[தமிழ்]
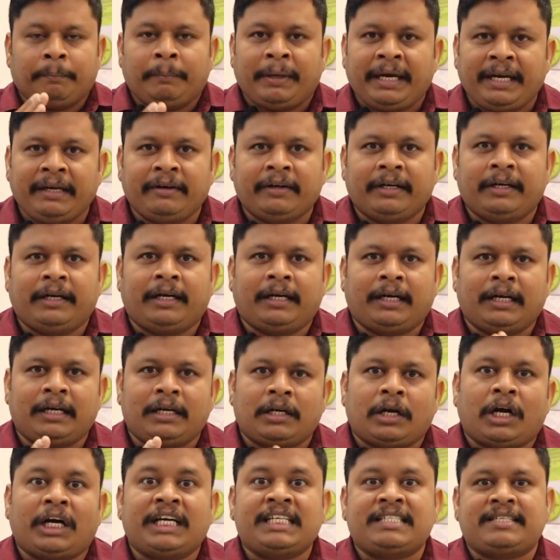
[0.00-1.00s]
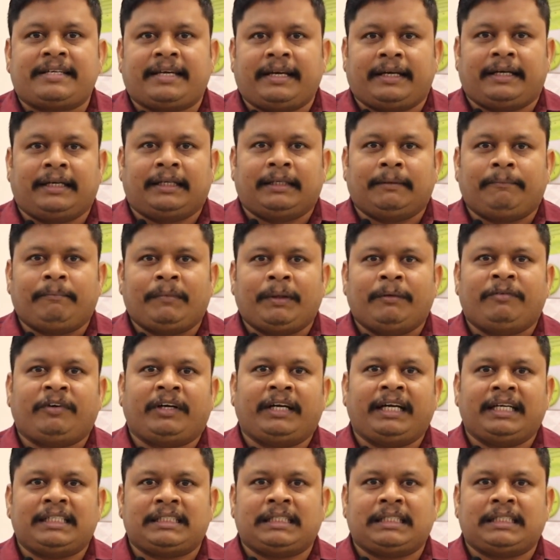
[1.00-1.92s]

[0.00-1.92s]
மெயின் என்னென்னா நாய்ஸ் கேட்காது ஃபார்